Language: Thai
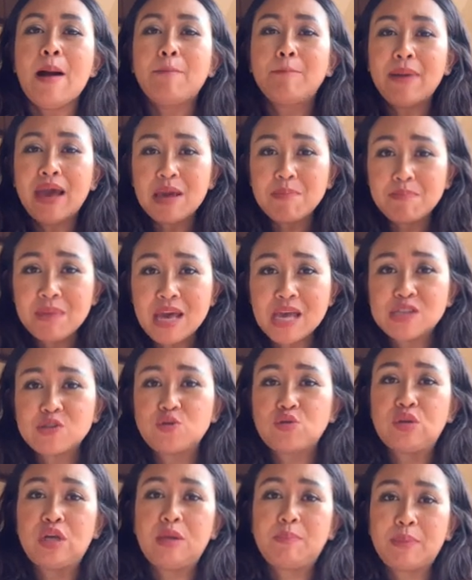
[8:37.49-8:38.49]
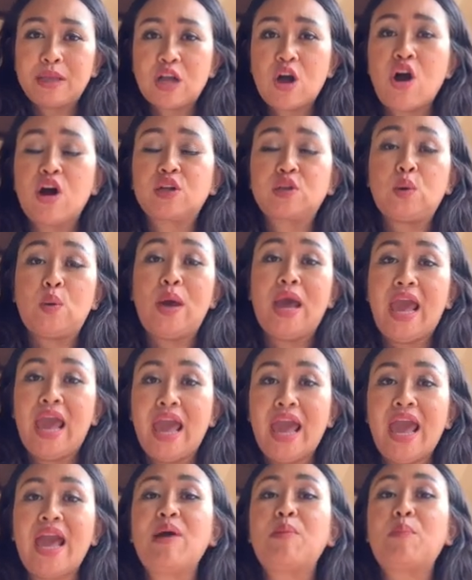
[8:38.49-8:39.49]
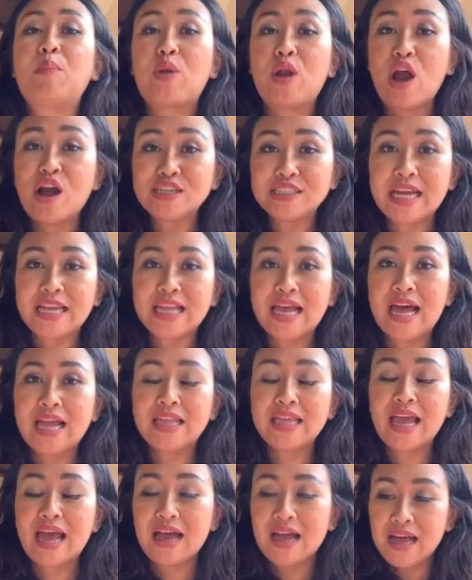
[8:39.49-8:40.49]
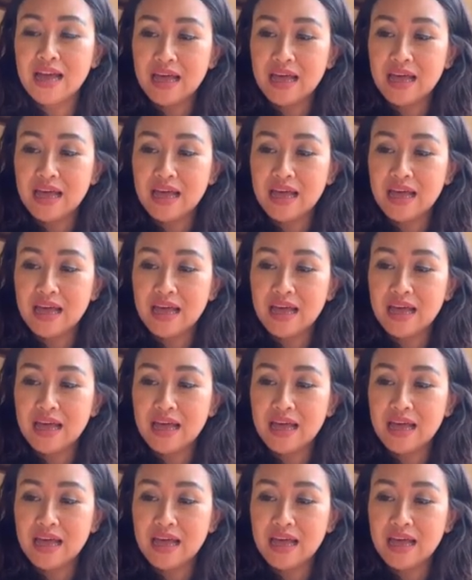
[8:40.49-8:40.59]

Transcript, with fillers: ไม่มีจุดยืนเป็นของตัวเองเพราะฉะนั้นเนี่ย